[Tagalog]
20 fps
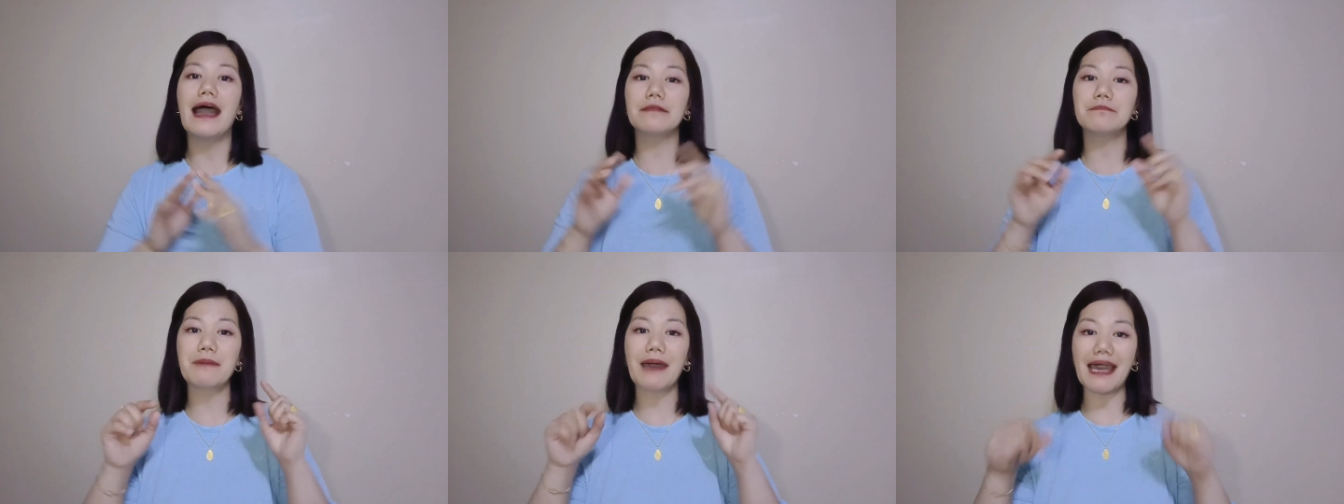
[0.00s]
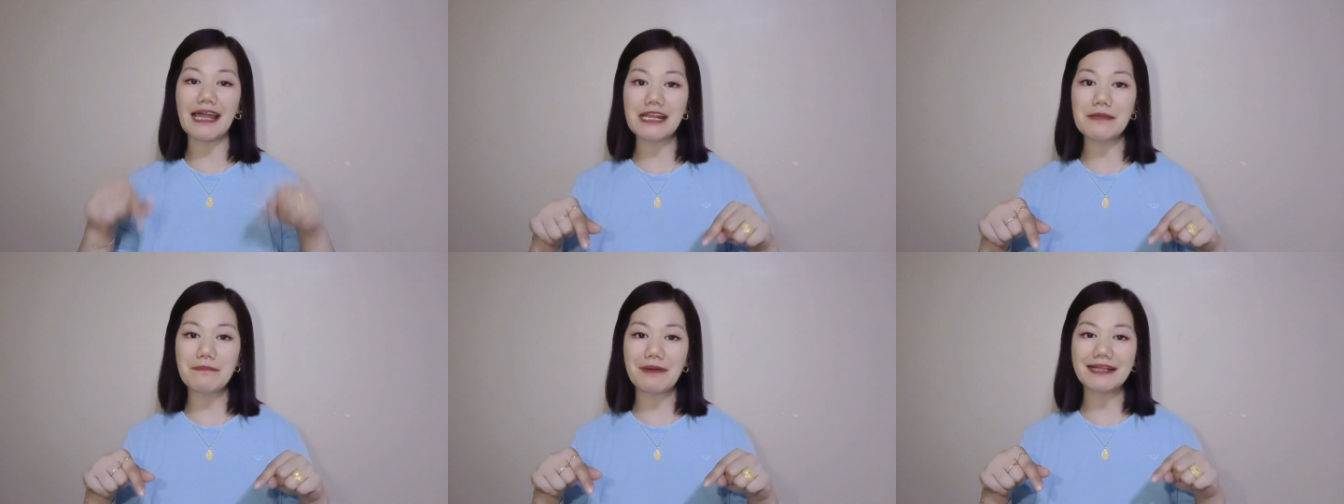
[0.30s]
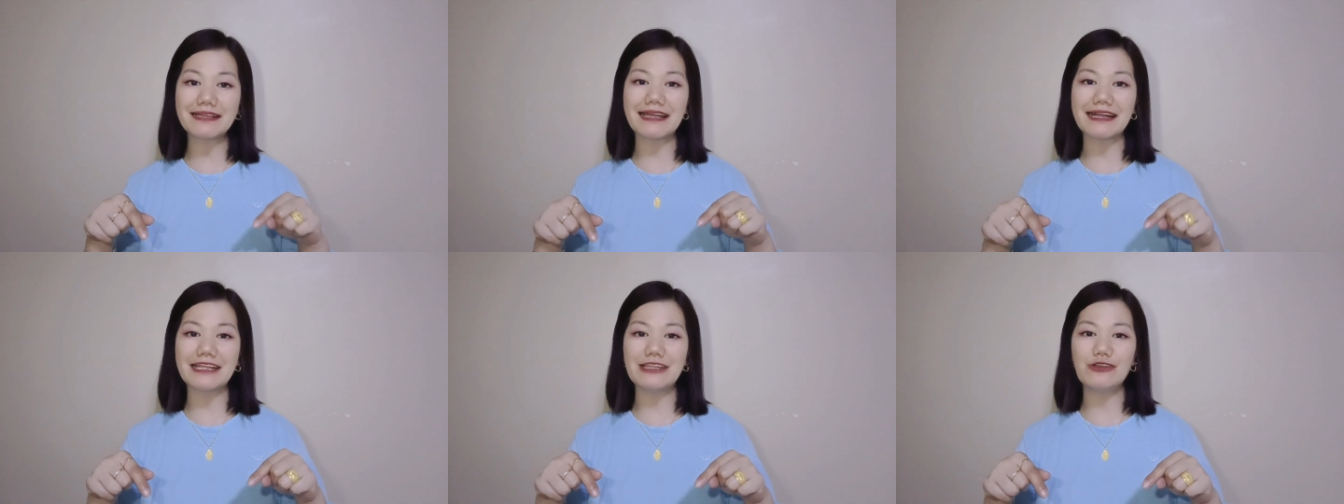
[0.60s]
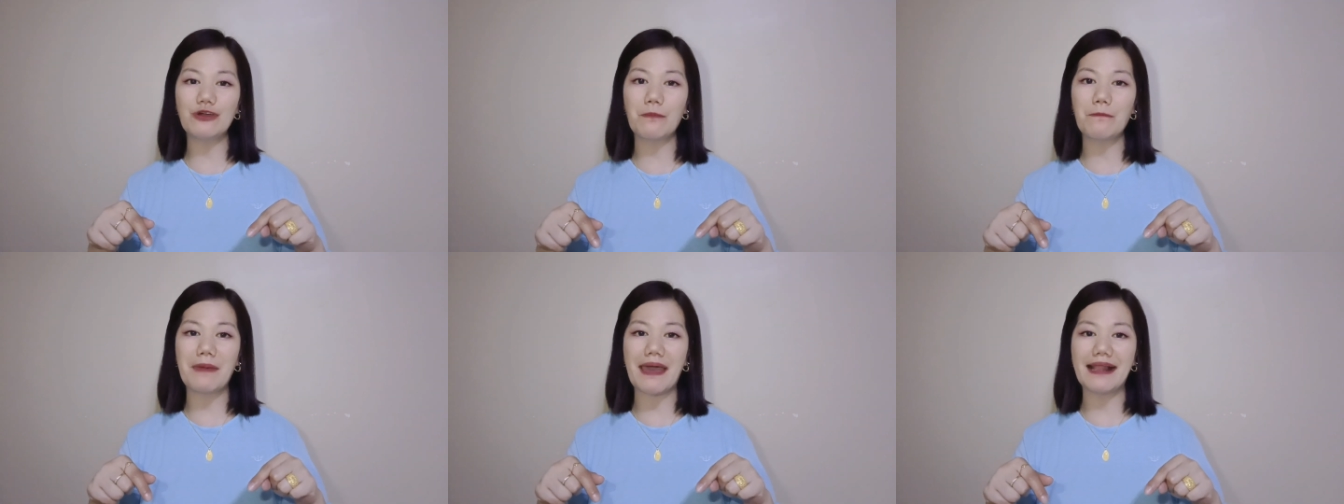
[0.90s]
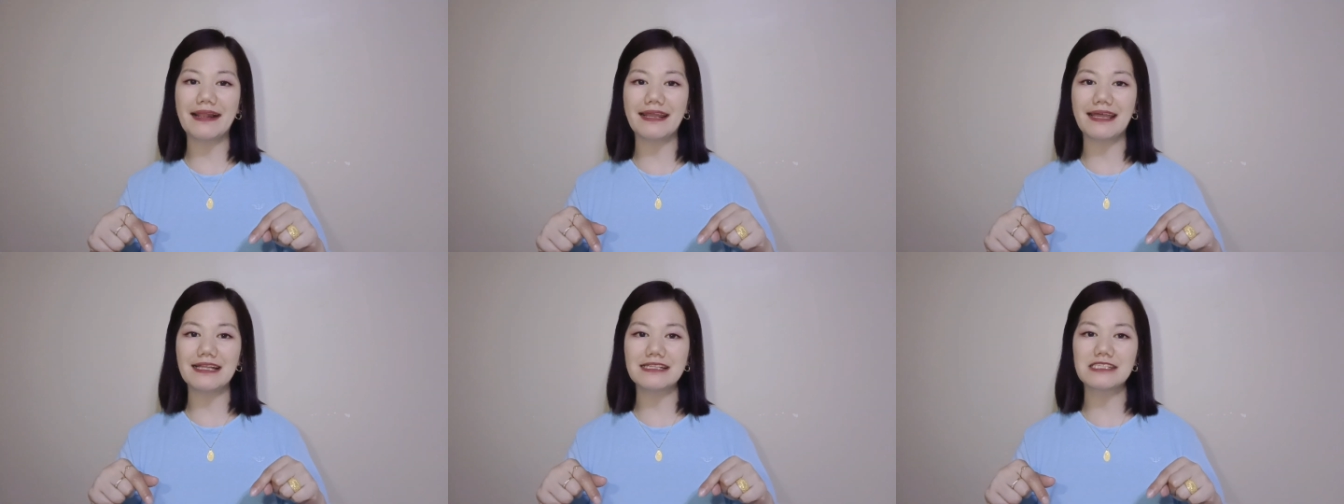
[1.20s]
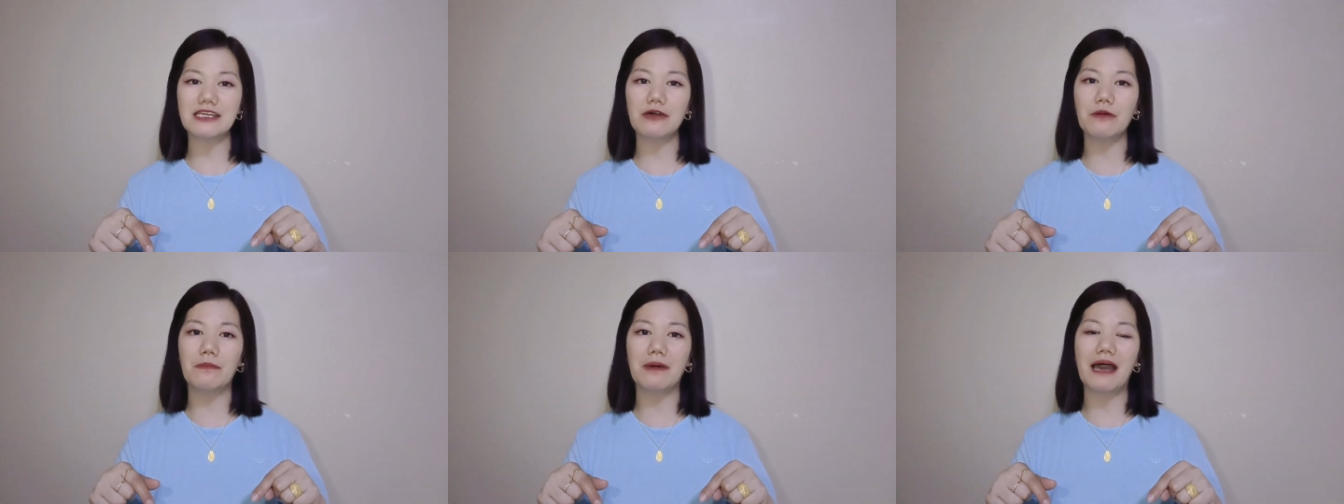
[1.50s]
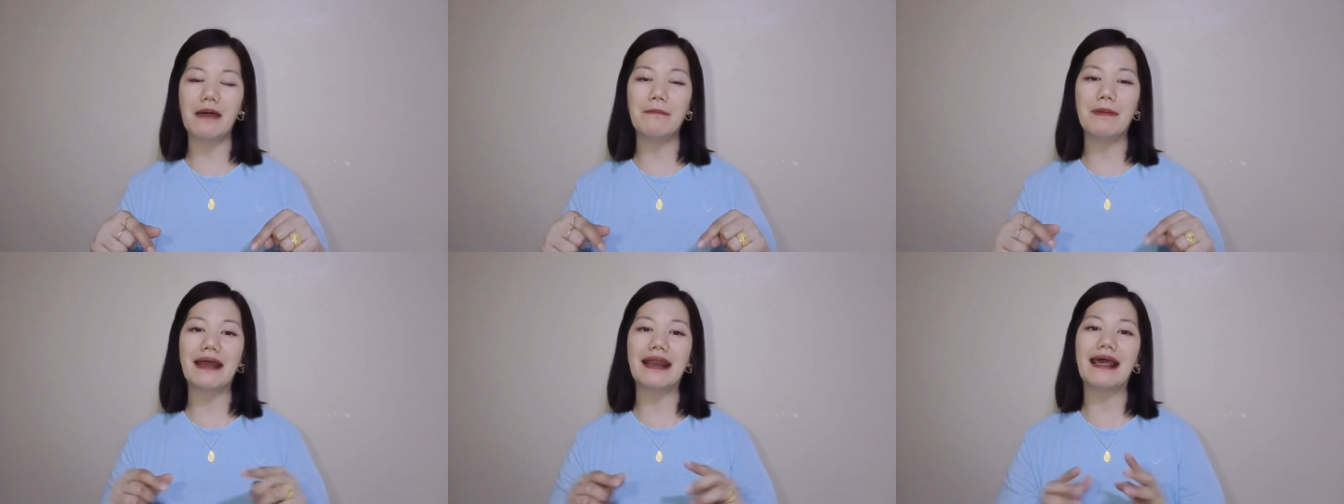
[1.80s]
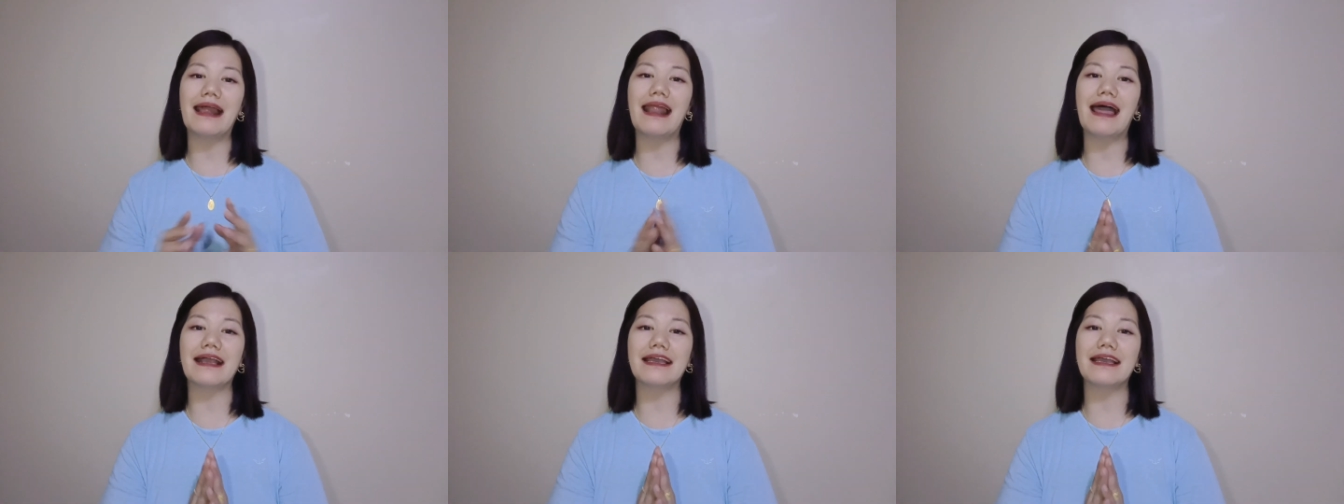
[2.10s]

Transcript: At pakalimbang na rin yung bell na sa baba para